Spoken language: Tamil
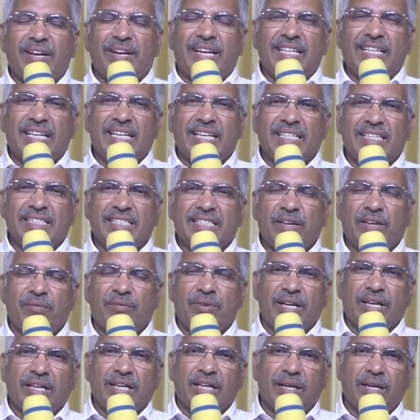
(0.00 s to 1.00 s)
வேலைகளை
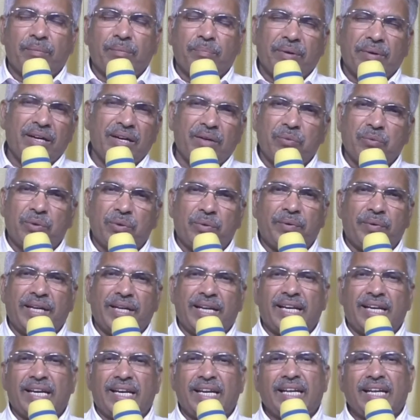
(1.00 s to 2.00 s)
செய்வாங்க பல
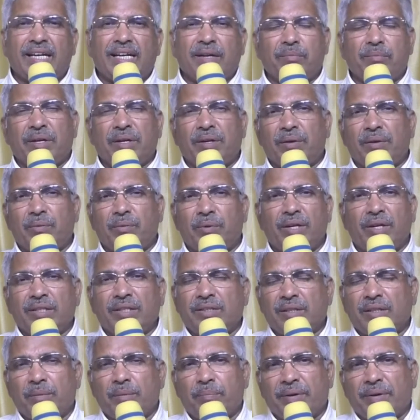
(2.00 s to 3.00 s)
உதவிகளில் நம்ம
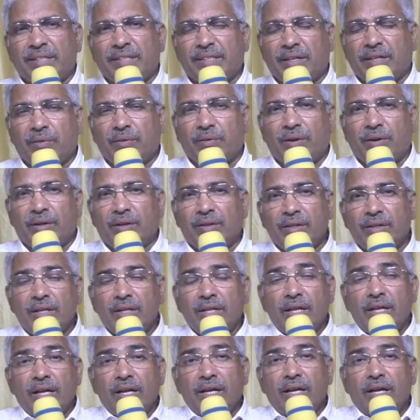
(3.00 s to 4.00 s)
உலகத்தில் பார்த்துருக்கோம்
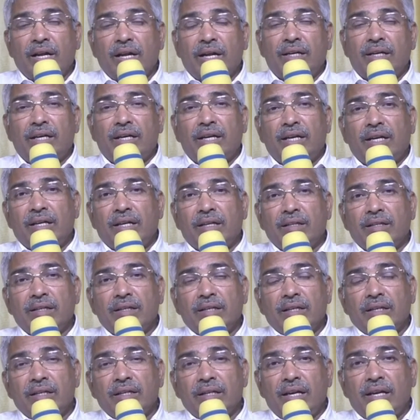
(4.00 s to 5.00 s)
ஆனால்
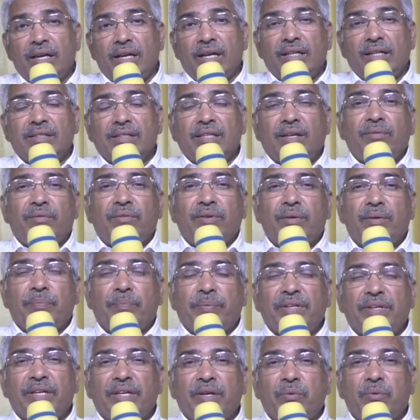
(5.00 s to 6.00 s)
எல்லாத்தையும் விட
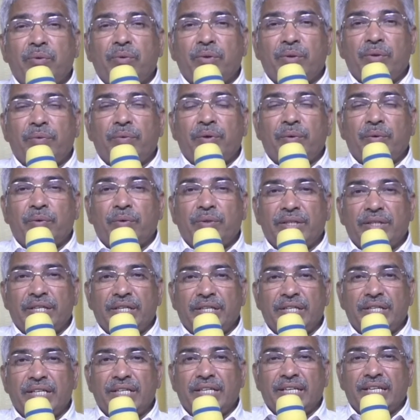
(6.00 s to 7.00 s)
பெரிய உதவி
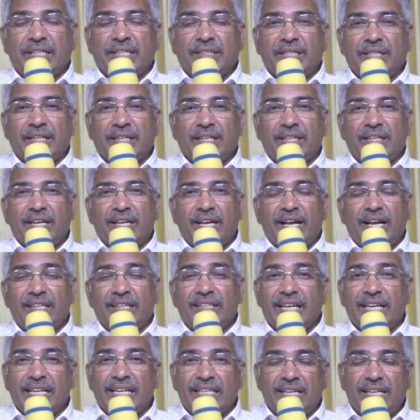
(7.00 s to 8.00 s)
ஒன்று இருக்கிறது
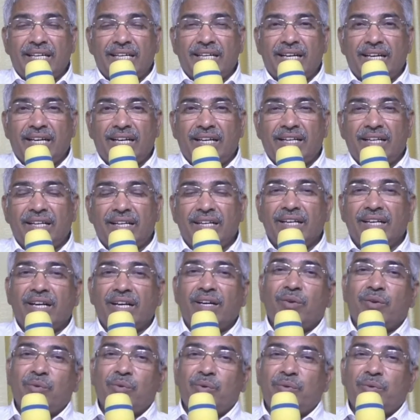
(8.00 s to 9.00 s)
அது என்னன்னா
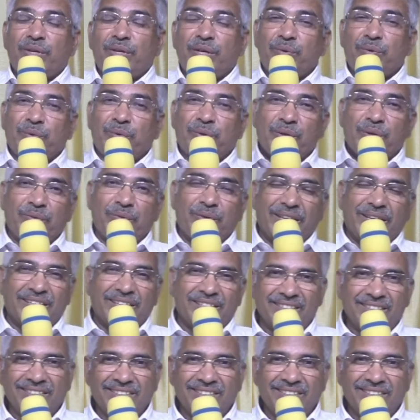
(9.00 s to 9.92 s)
கடவுளுடைய உதவி